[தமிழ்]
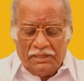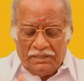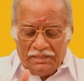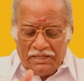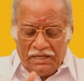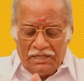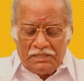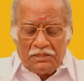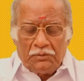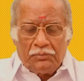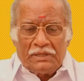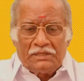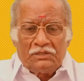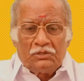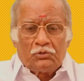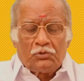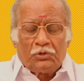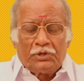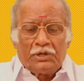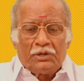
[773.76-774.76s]
நிலத்தை பார்த்து
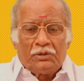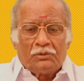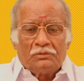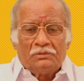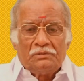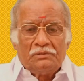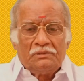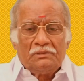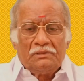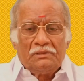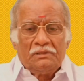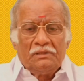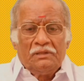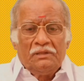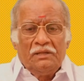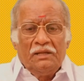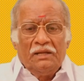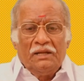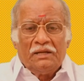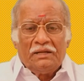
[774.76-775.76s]
தொங்கிடும்
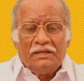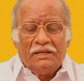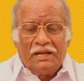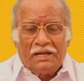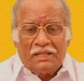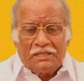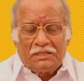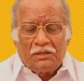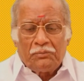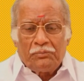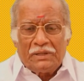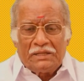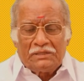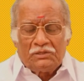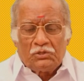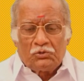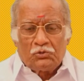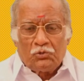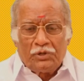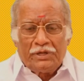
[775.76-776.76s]
நிலத்தை
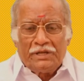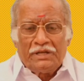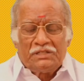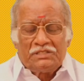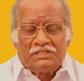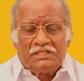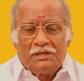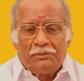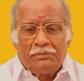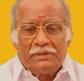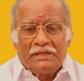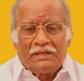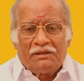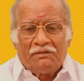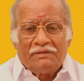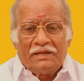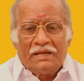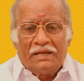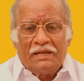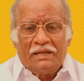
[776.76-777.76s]
பார்த்து தொங்கிடுச்சு
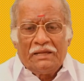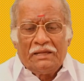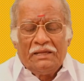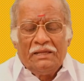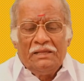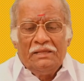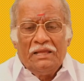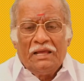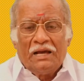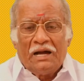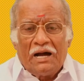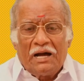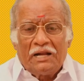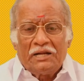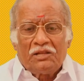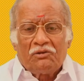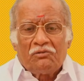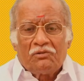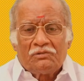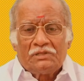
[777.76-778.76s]
அப்படின்னாவே
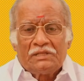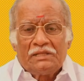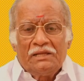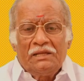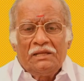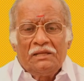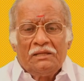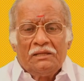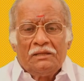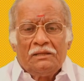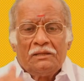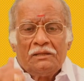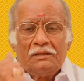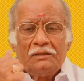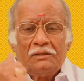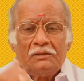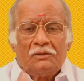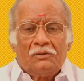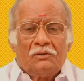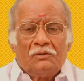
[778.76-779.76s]
ஆண்டவன் வந்து
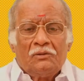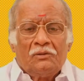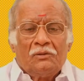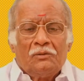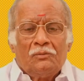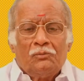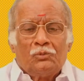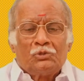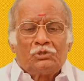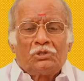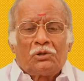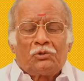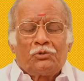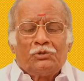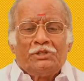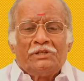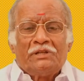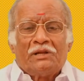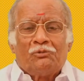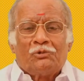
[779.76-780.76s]
முத்திரை
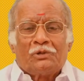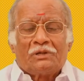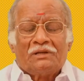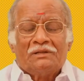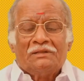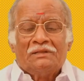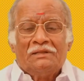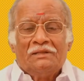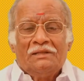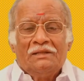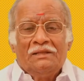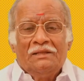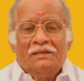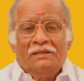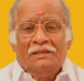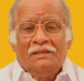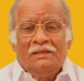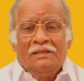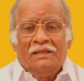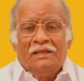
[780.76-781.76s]
குத்திட்டான் அவனுக்கு
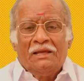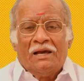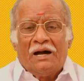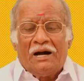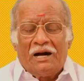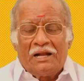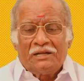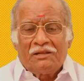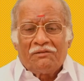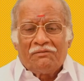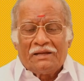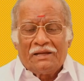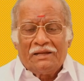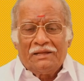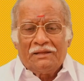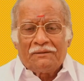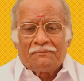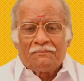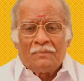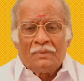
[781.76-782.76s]
ஆண்டவன்
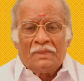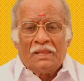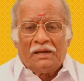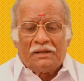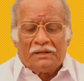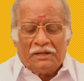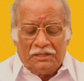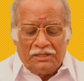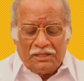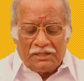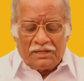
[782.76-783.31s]
ரெண்டு